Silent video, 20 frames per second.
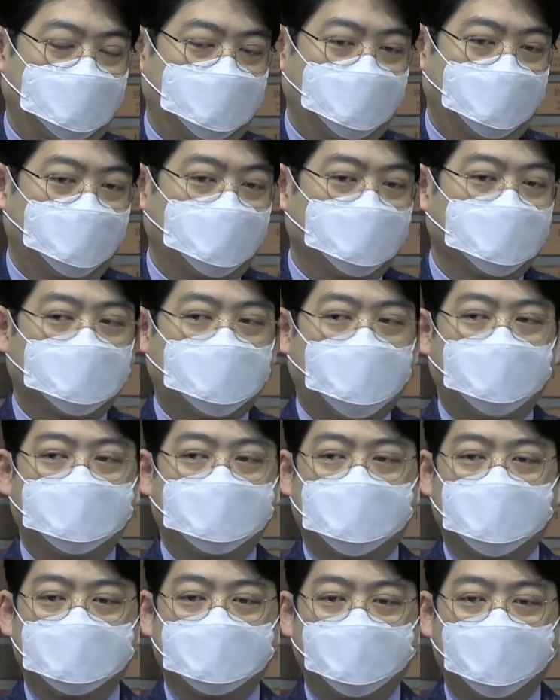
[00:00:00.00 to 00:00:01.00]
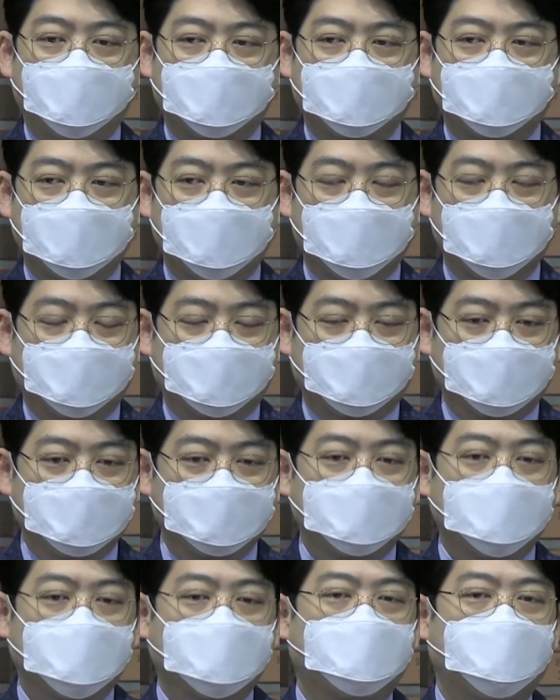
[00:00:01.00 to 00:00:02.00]
오늘 다윗이 보여준 이
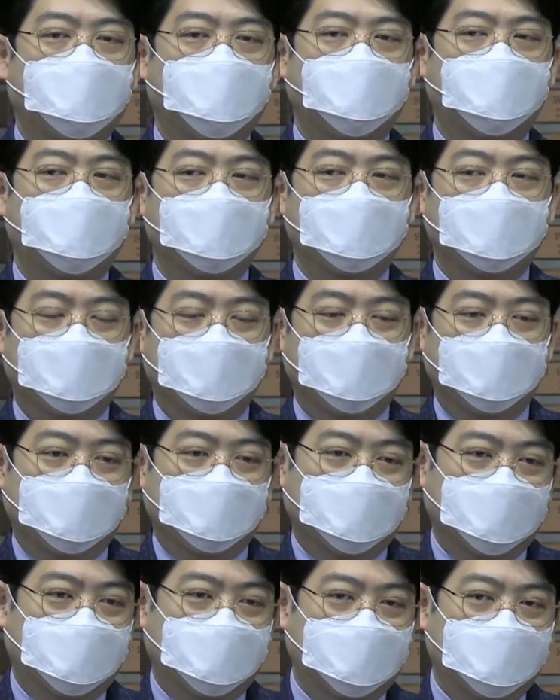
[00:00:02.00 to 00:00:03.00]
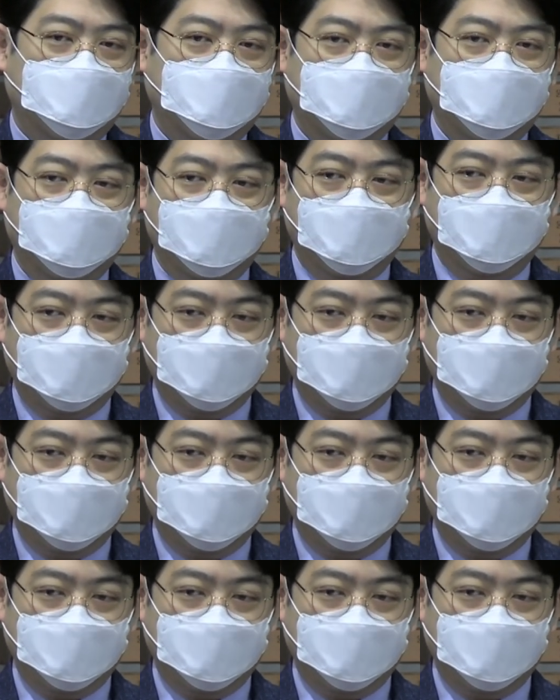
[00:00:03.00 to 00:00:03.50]
준비와 이